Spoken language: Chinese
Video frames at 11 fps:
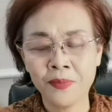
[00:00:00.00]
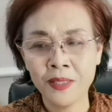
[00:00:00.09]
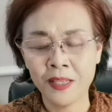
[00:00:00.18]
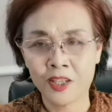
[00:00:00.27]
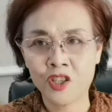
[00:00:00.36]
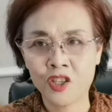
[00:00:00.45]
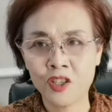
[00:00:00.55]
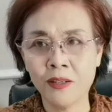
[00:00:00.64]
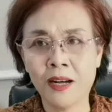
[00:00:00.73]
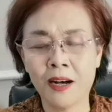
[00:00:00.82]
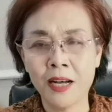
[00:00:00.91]
也是
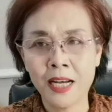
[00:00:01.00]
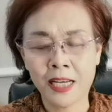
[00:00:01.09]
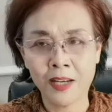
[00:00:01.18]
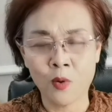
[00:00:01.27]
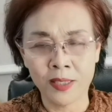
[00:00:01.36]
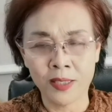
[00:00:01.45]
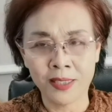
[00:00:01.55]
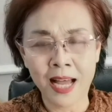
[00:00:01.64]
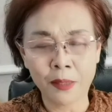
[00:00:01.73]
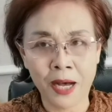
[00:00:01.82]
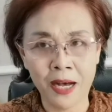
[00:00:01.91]
啊，给广大
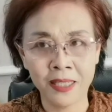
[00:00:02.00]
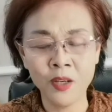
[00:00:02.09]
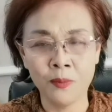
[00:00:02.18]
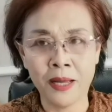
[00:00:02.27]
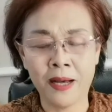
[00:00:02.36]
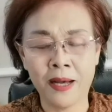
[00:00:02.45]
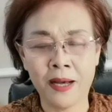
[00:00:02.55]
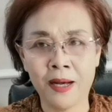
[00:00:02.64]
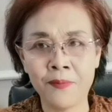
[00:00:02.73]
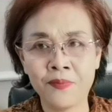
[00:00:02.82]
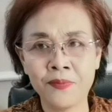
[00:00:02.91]
的朋友们啊，